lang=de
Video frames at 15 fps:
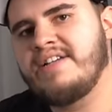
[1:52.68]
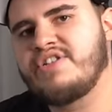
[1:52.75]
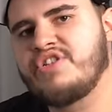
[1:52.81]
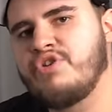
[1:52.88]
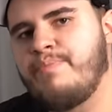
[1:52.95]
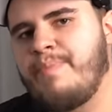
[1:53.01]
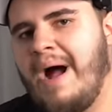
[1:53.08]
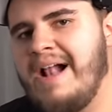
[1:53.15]
Also
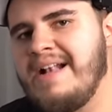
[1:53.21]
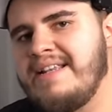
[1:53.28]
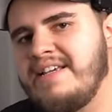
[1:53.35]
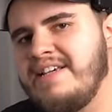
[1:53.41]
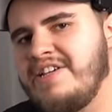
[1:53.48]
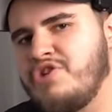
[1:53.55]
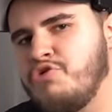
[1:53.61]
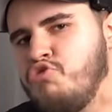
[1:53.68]
sobald
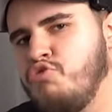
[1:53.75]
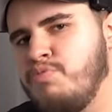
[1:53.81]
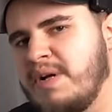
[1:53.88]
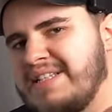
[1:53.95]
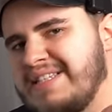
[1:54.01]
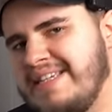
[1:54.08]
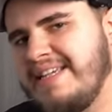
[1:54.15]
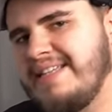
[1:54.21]
ich
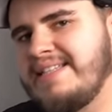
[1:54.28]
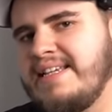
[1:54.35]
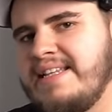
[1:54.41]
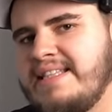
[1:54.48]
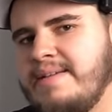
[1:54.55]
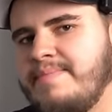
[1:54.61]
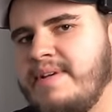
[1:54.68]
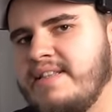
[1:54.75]
über 10
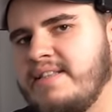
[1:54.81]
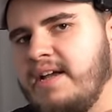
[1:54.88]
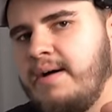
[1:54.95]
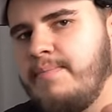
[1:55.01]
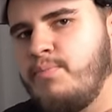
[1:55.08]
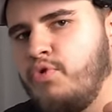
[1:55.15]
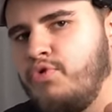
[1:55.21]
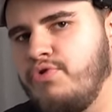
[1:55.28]
cm
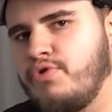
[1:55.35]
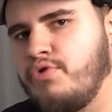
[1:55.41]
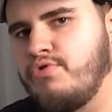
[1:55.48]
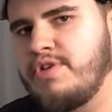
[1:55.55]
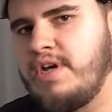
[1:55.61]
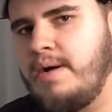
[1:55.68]
Bodengrund